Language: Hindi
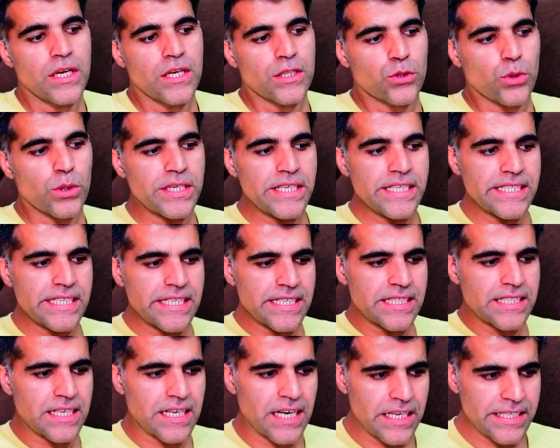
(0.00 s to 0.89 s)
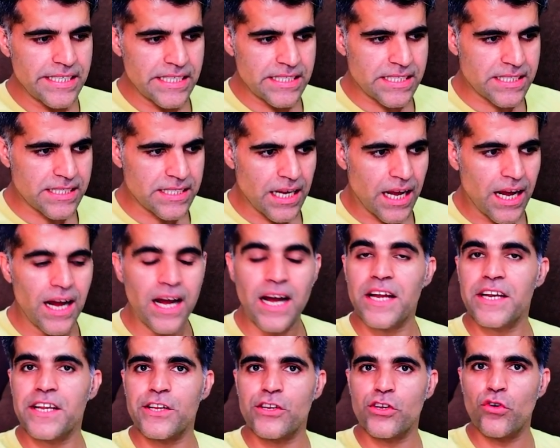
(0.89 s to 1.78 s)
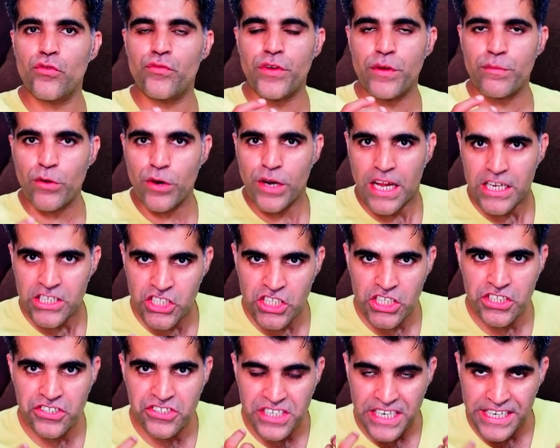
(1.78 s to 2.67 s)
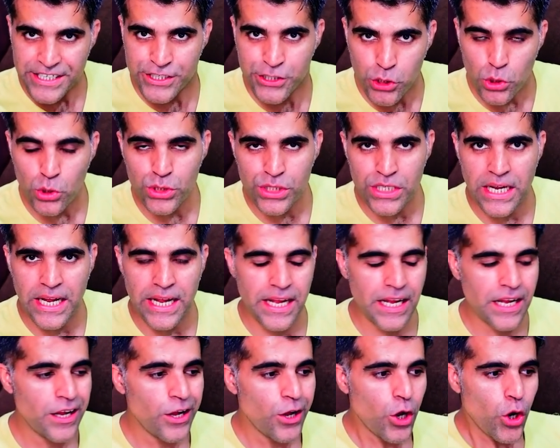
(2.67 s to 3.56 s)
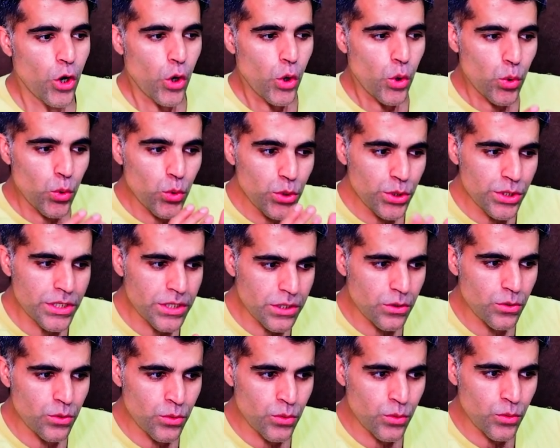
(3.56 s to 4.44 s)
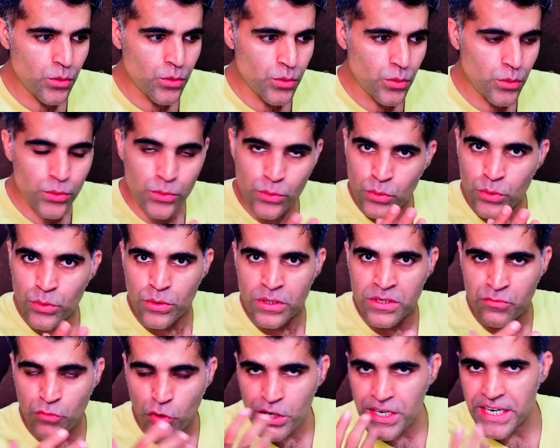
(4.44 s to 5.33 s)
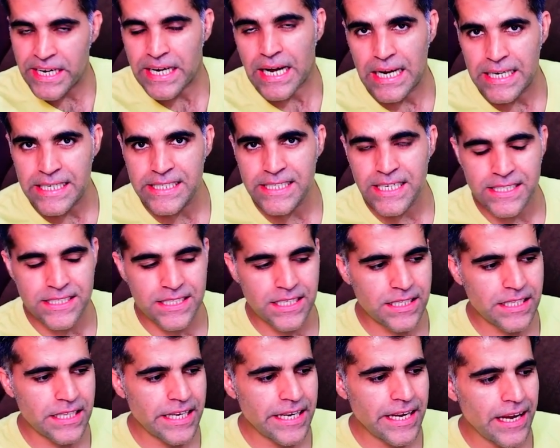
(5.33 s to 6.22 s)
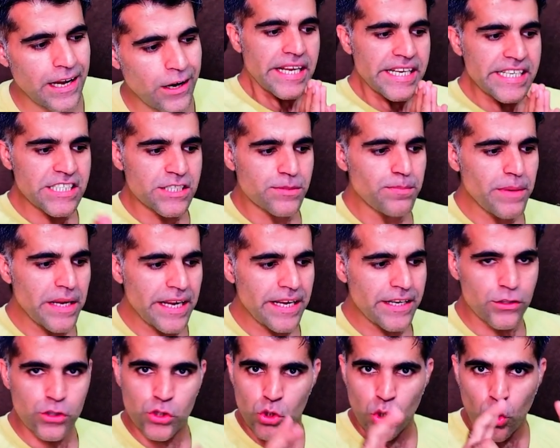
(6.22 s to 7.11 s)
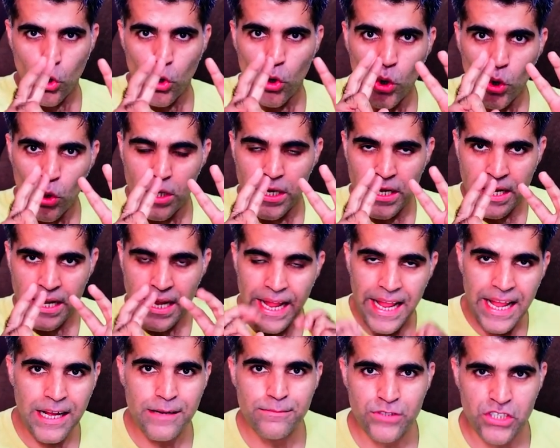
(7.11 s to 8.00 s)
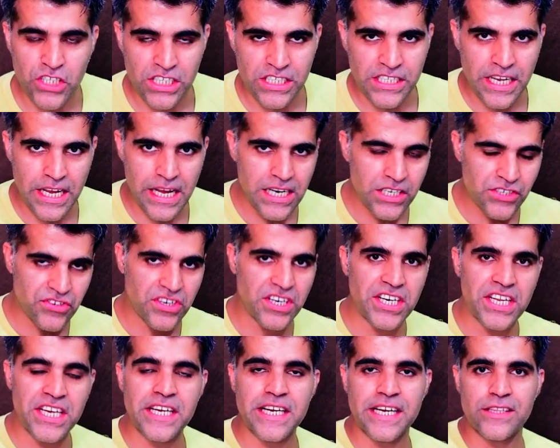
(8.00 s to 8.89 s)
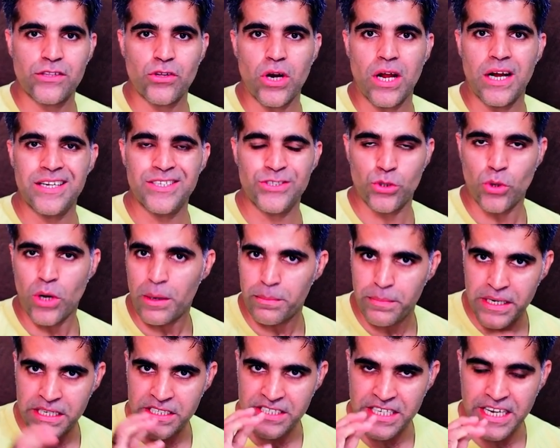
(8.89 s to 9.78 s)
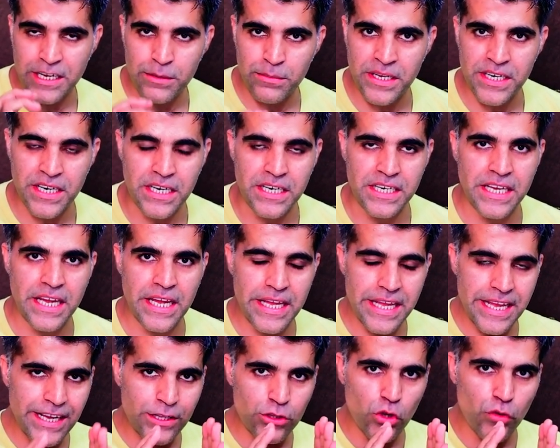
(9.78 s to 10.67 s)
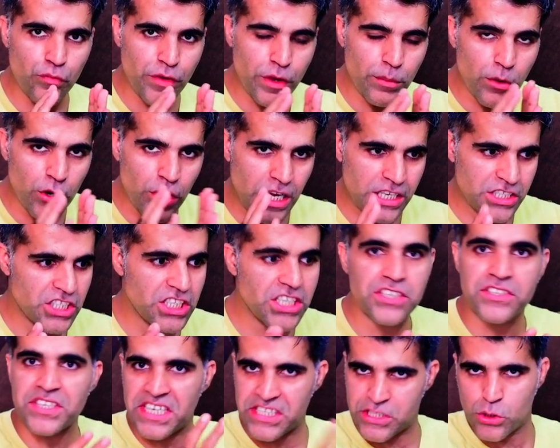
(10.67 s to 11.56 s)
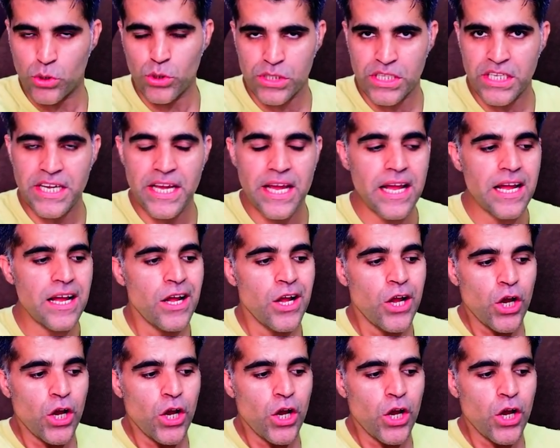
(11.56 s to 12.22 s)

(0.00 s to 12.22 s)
तो इसी तरह ये सारी जो फिबोनाशी रेशोज हैं उन वो निकाली जा सकती हैं इसमें दो अहम चीज़ें हैं ट्रेडिंग के दौरान जो आपने जहन में रखनी है एक तो फिबोनाशी रेशो होती है